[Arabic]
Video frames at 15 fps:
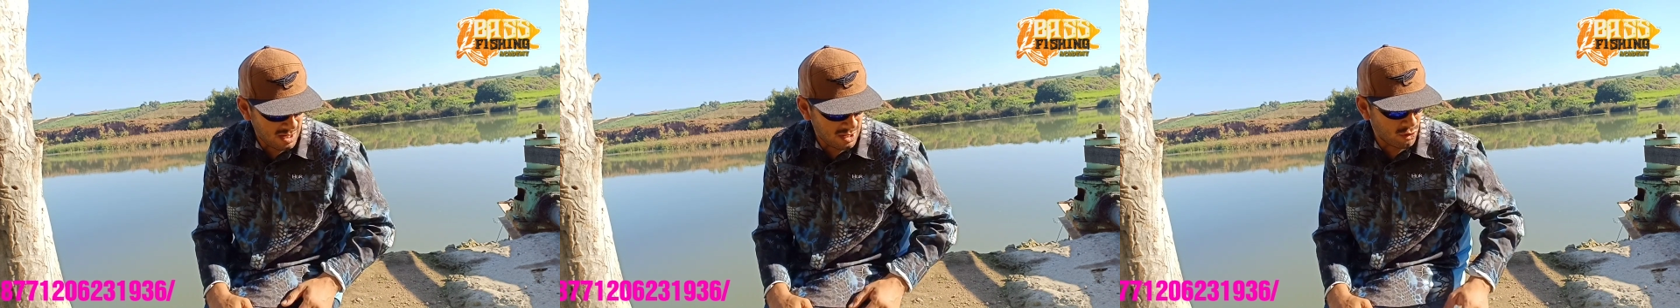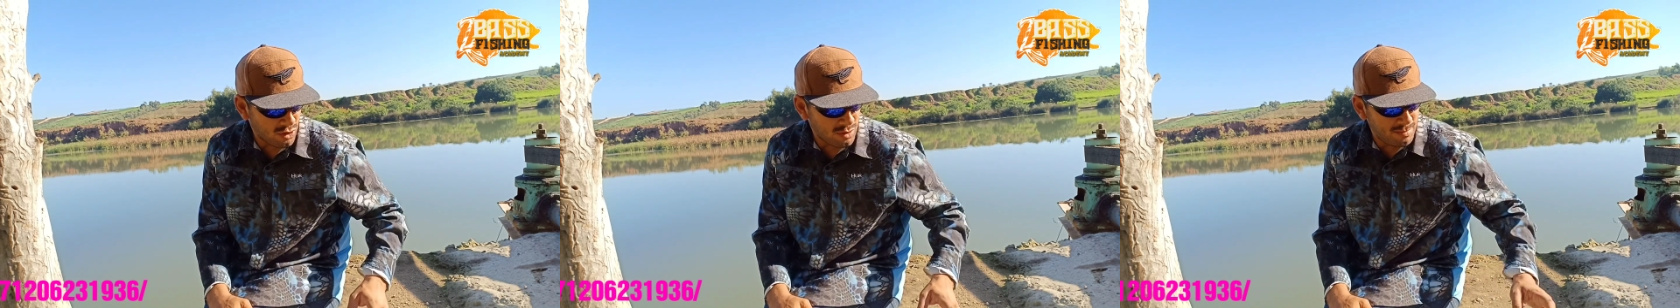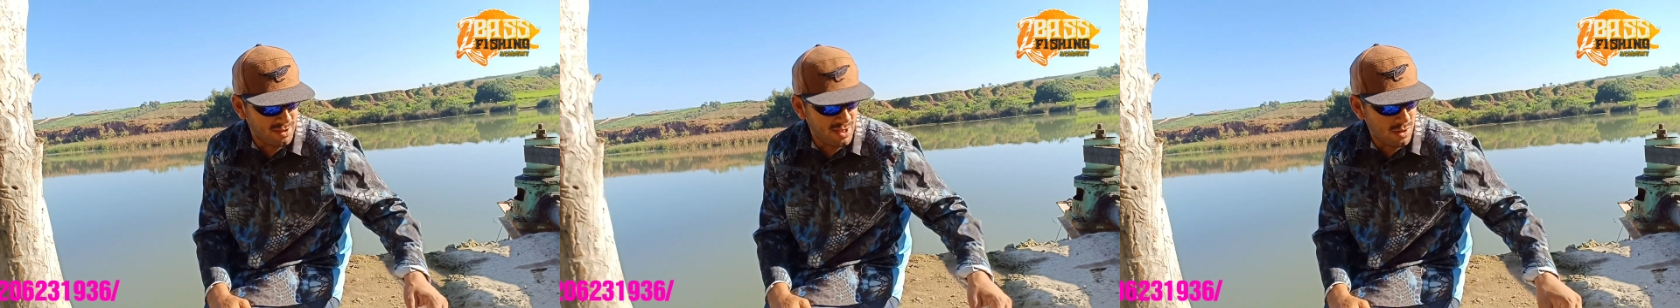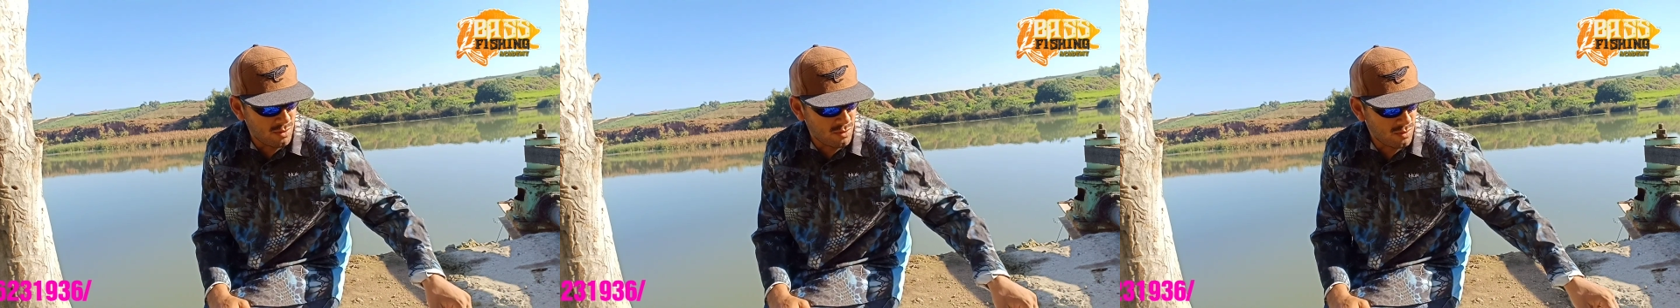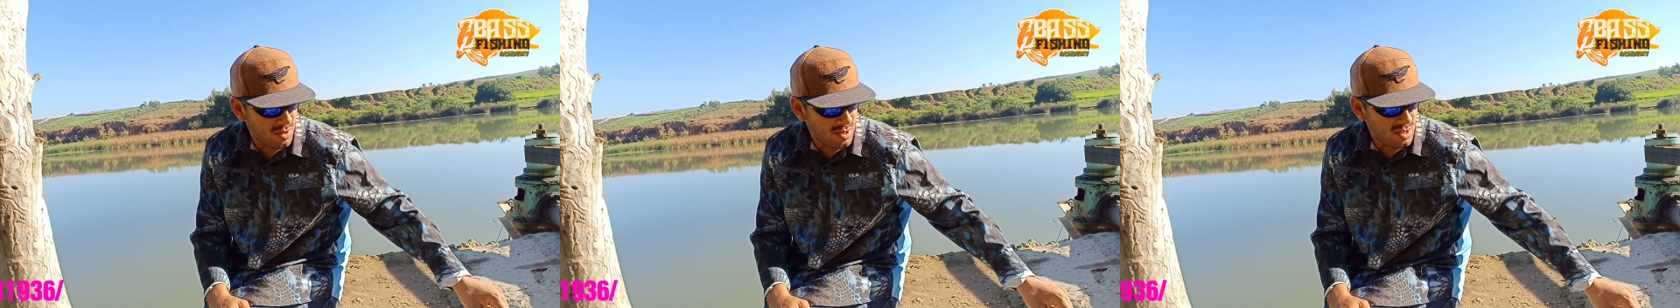الوغ
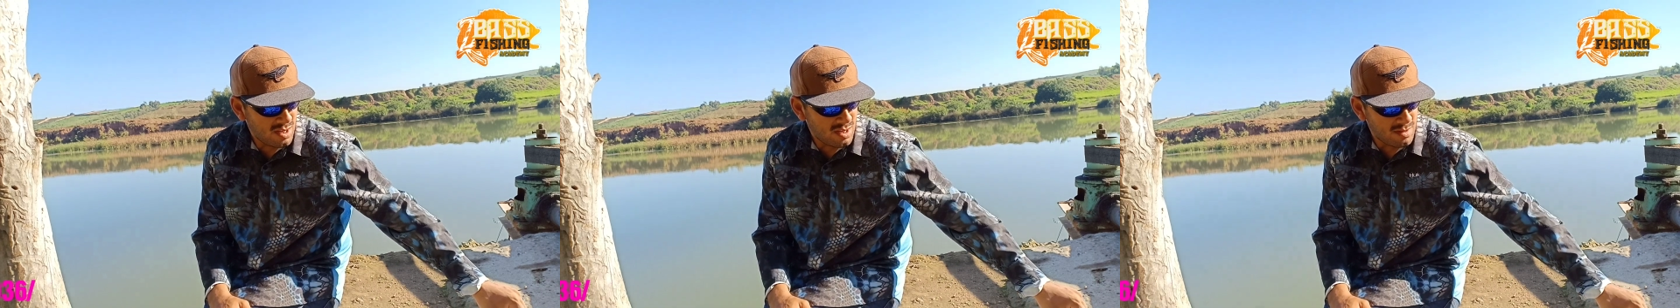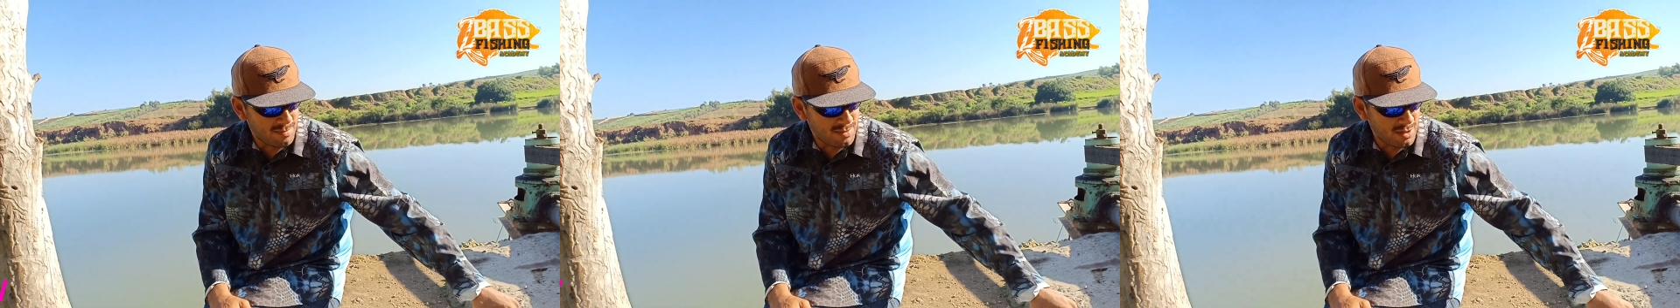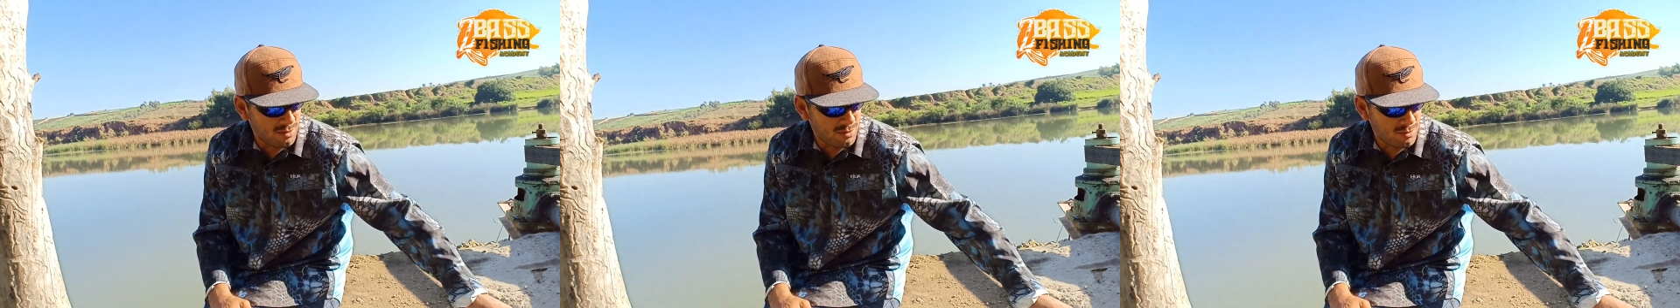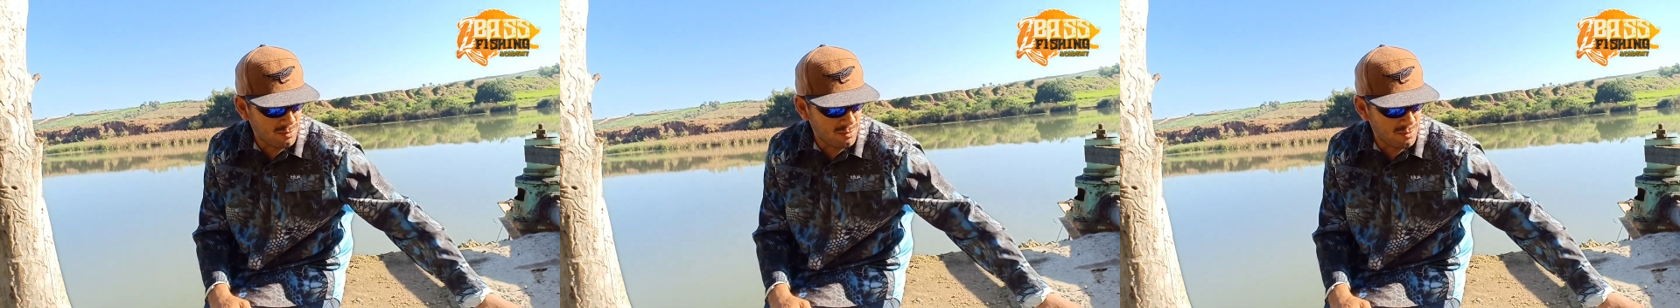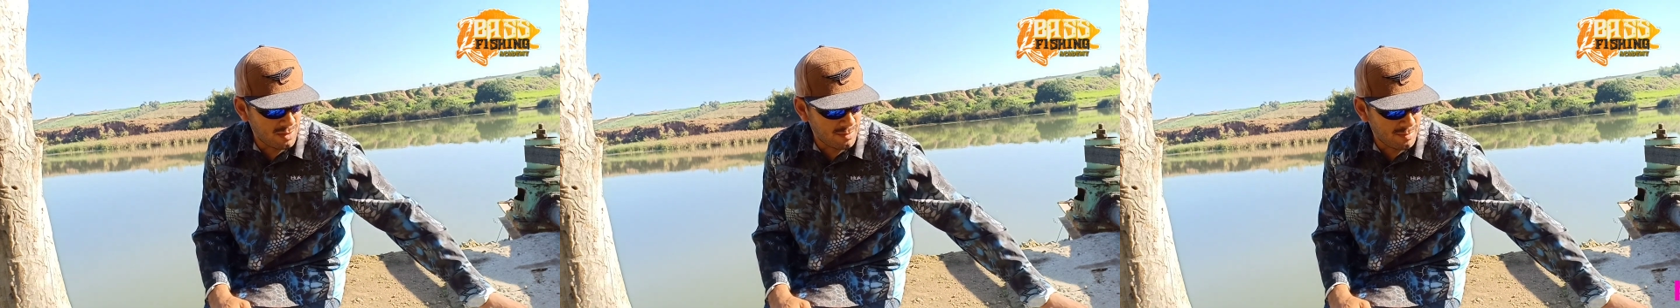نبداو
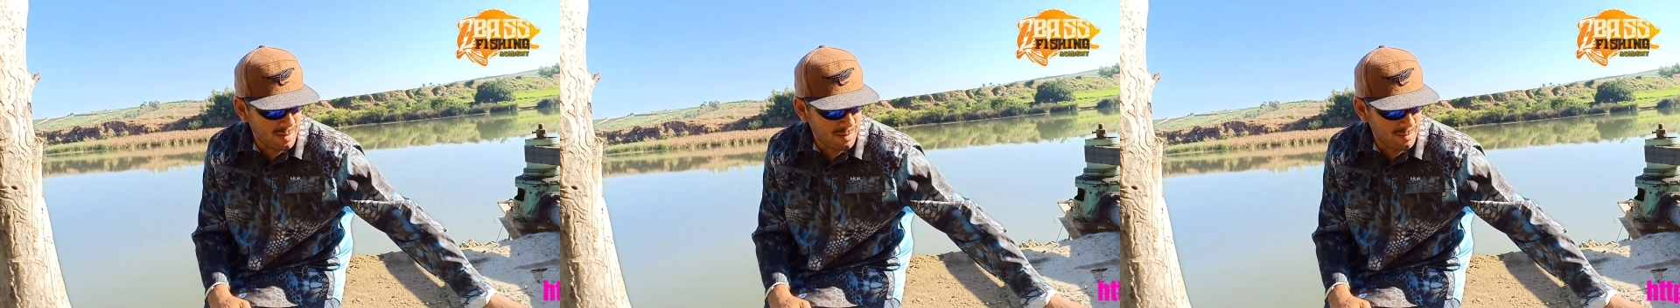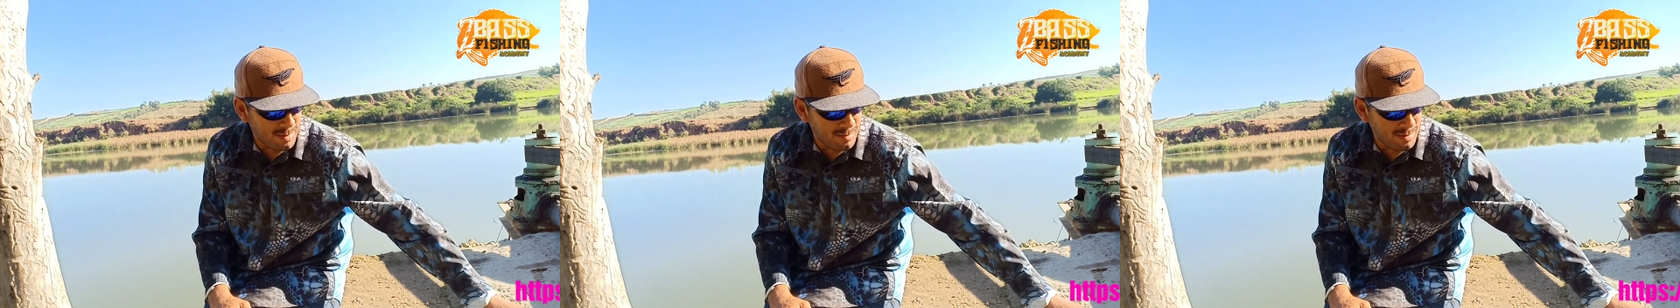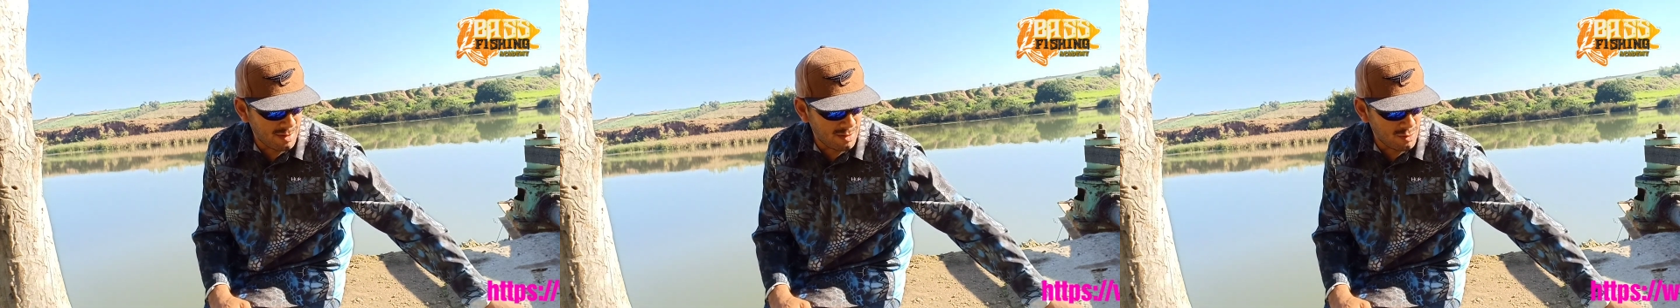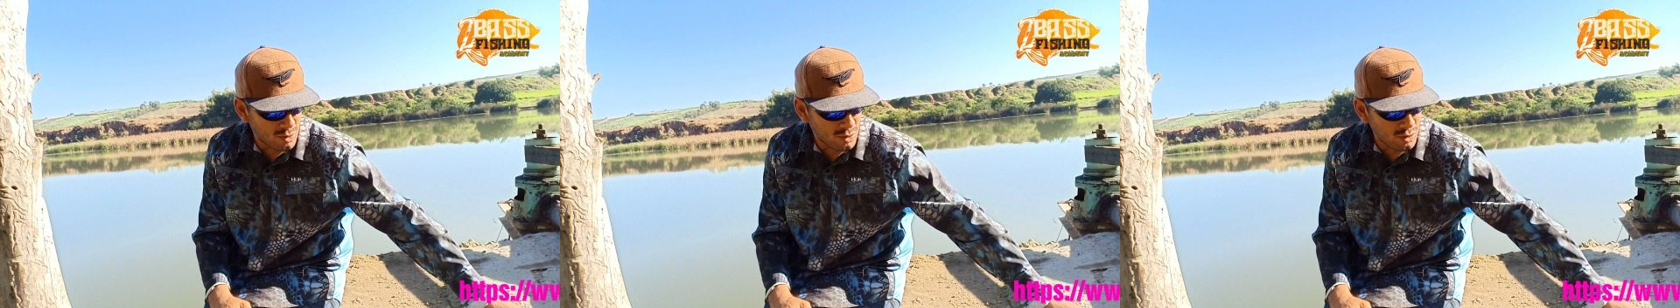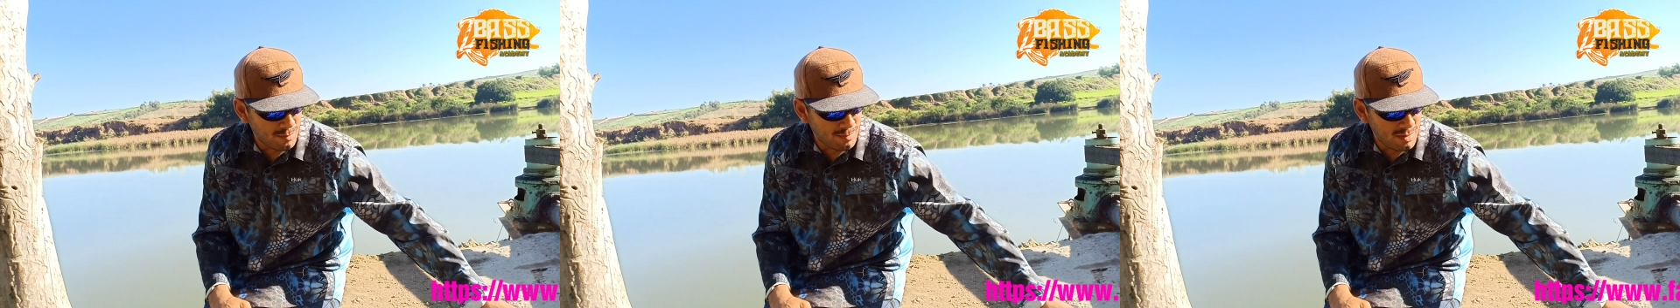نبداو بلي
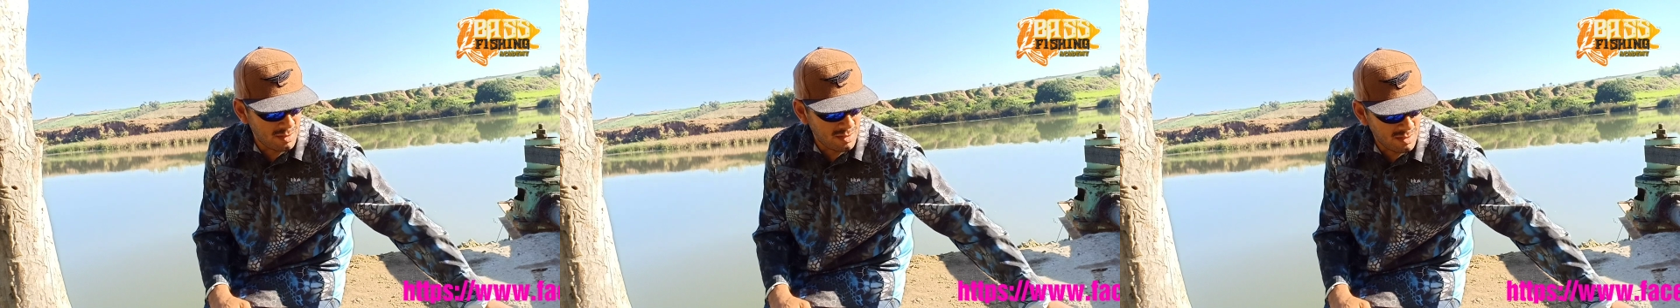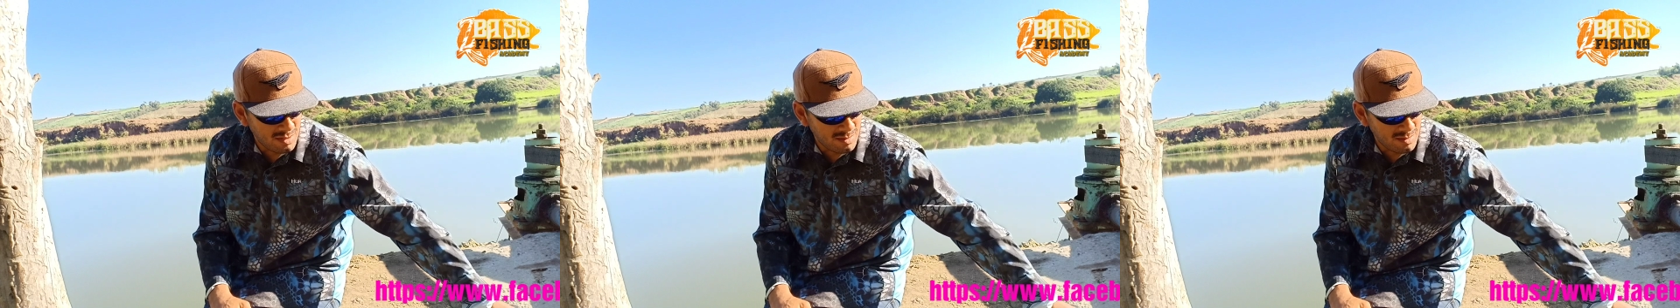سوبل